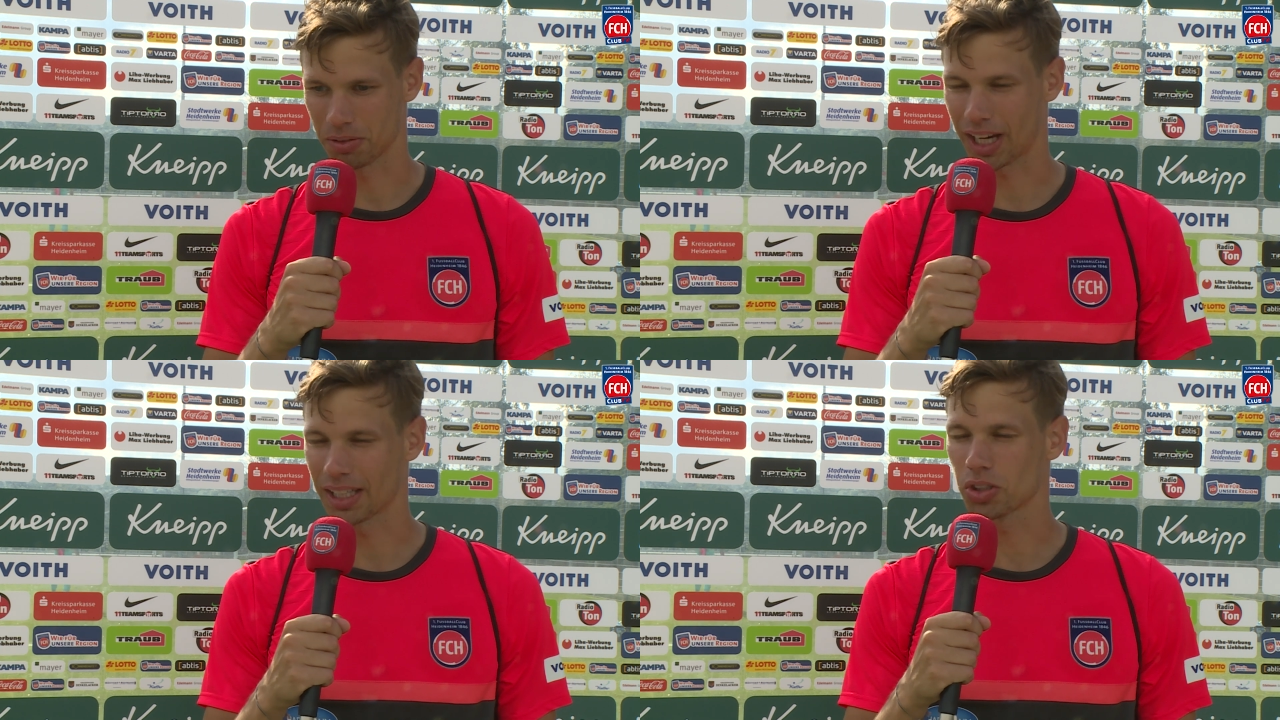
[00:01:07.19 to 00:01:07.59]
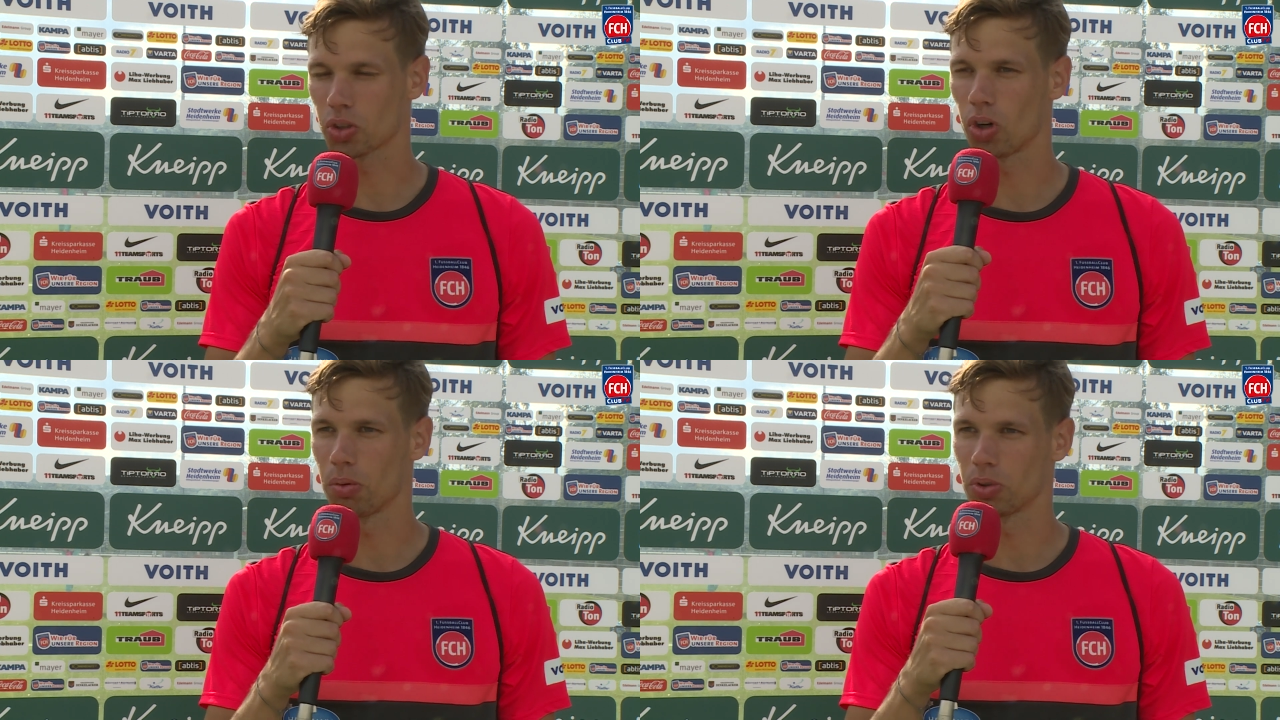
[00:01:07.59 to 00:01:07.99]

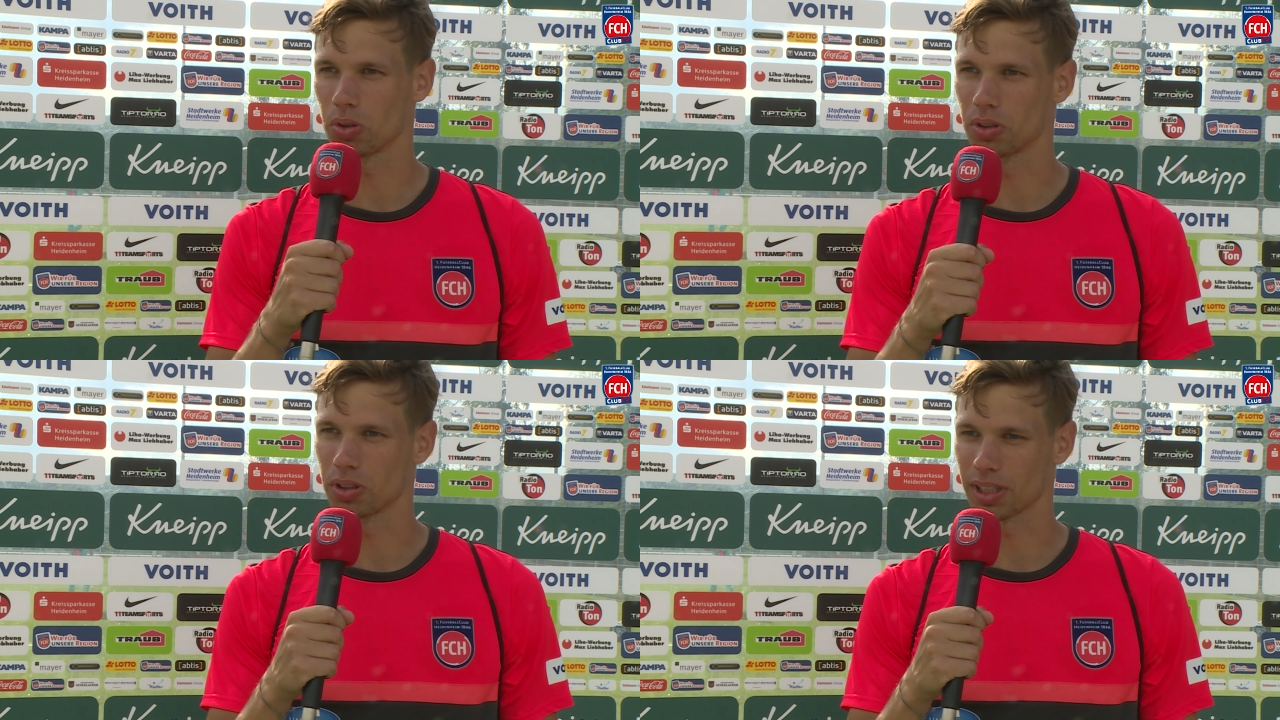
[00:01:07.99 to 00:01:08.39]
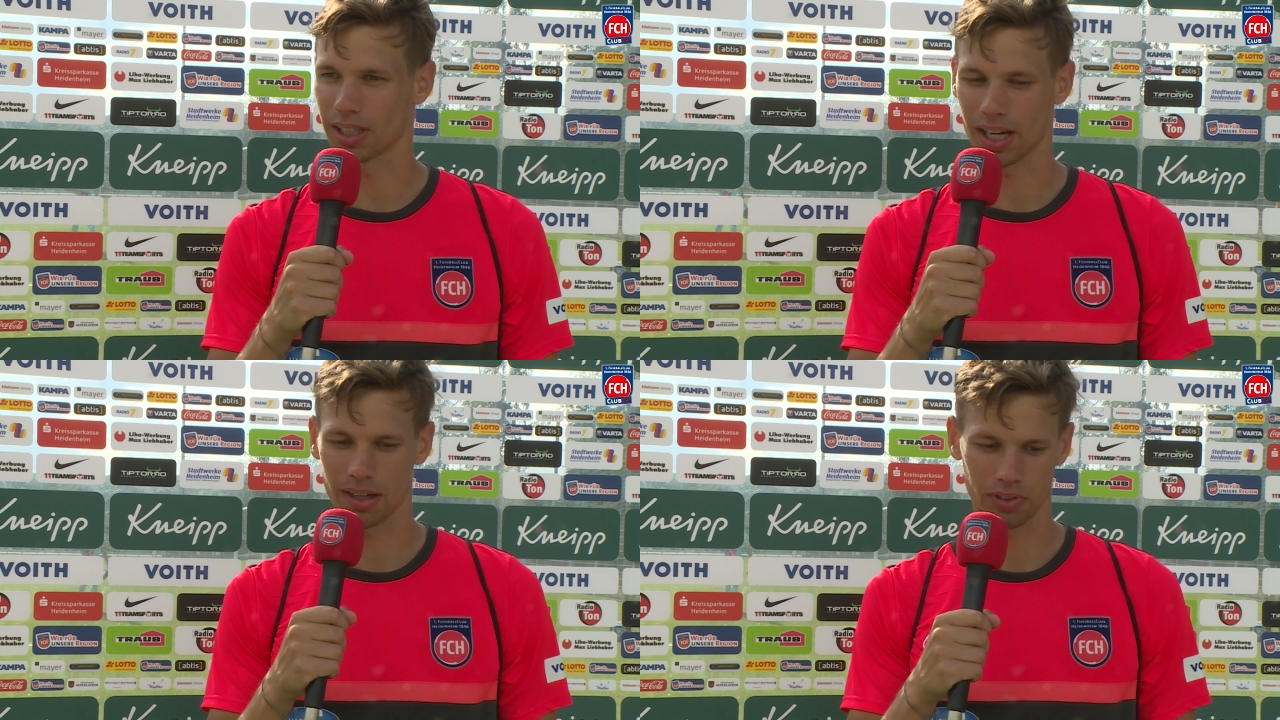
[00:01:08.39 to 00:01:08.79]
reinzukommen und äh,
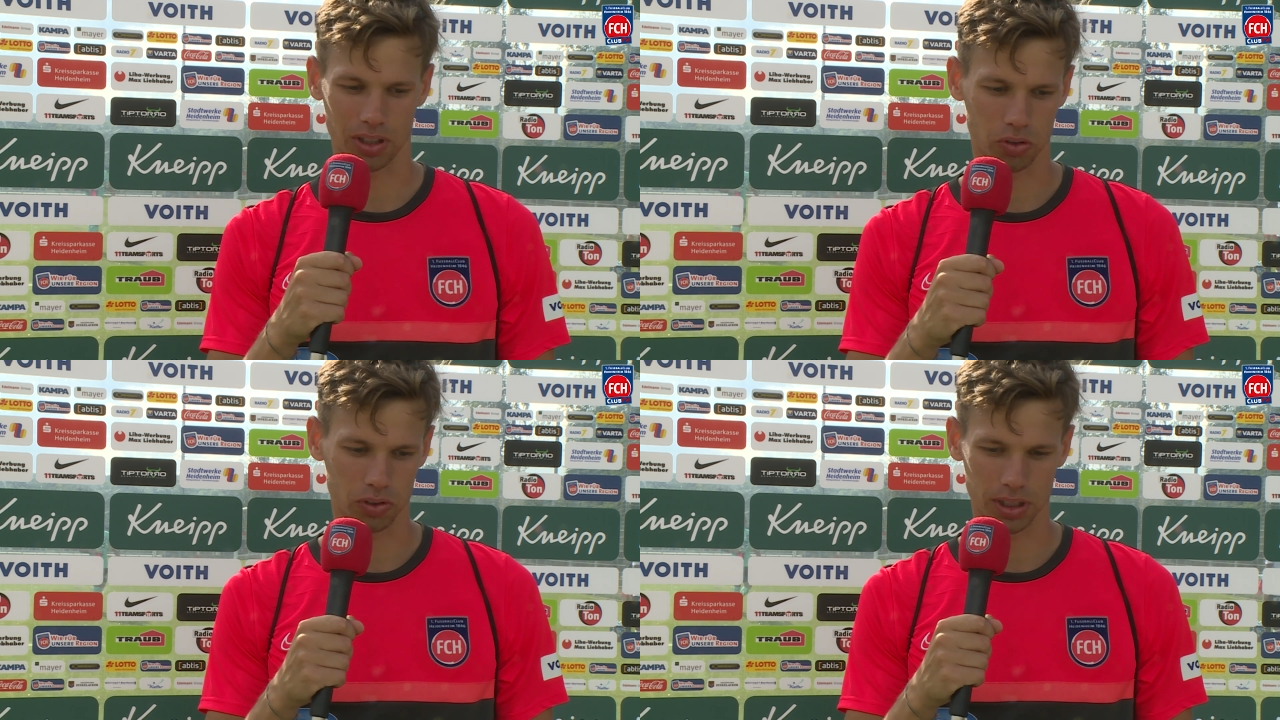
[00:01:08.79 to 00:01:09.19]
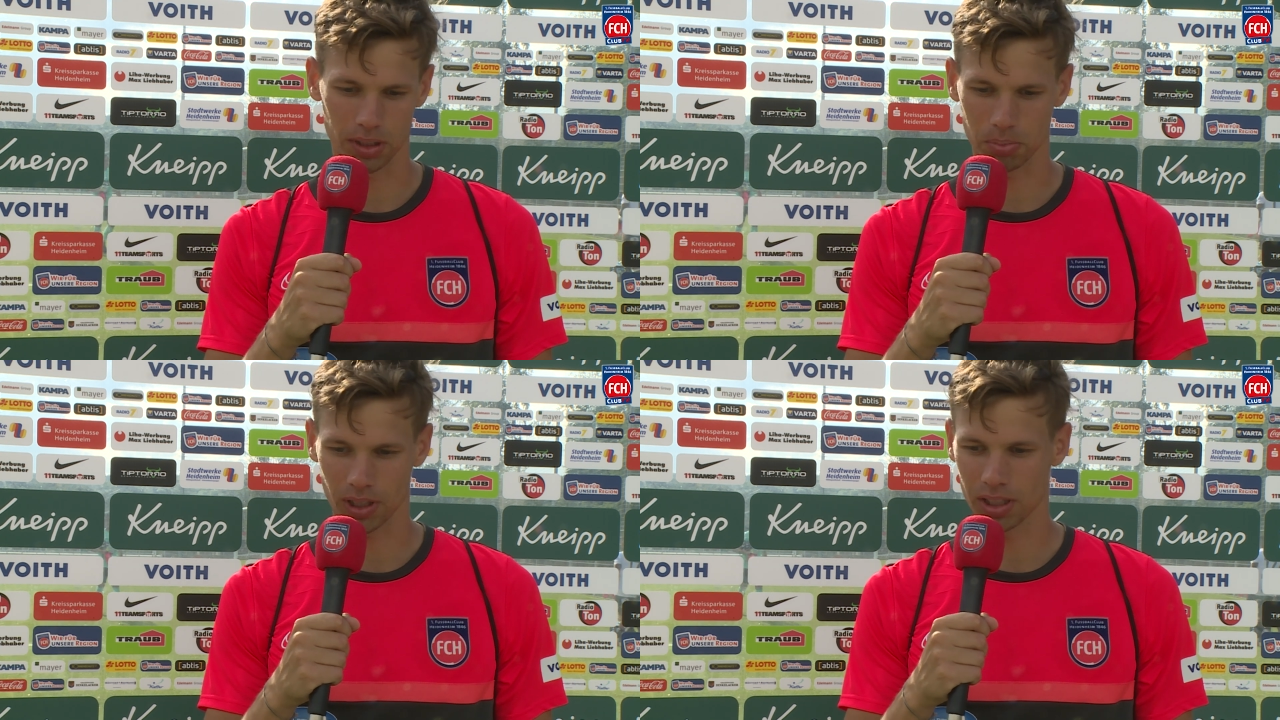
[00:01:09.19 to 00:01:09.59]
einfach auch wieder
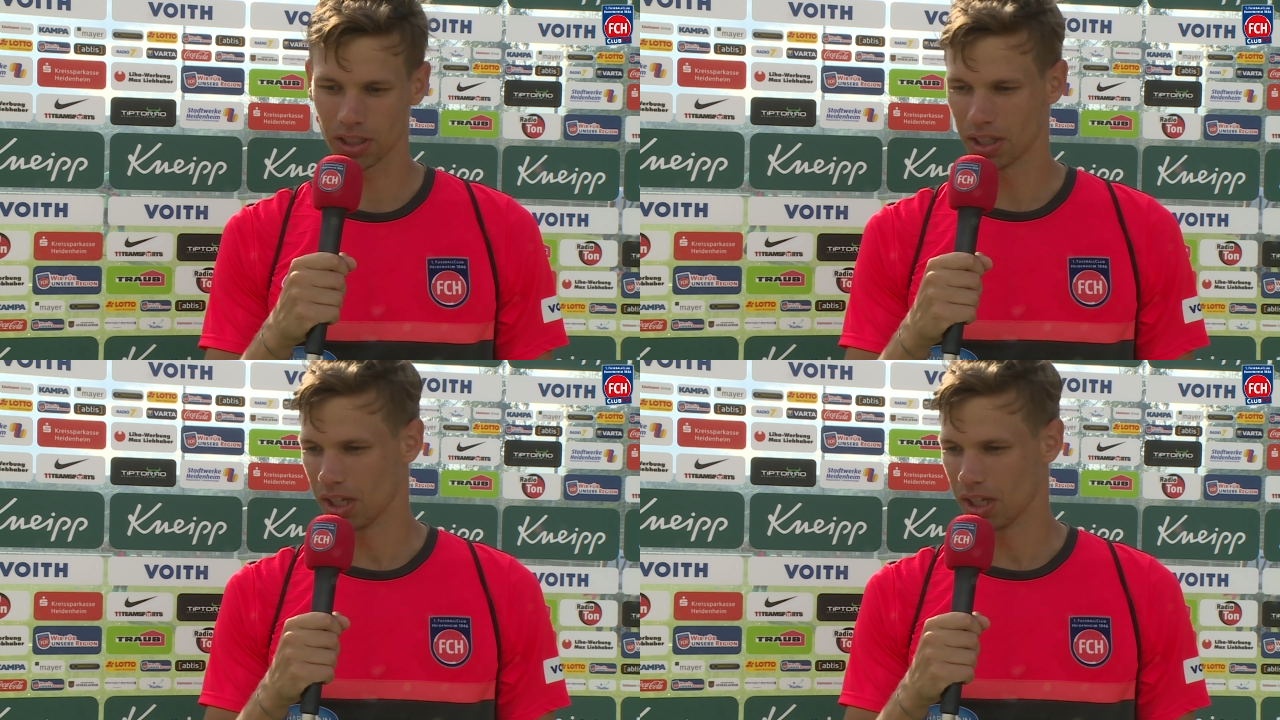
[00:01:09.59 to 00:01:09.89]
den Ball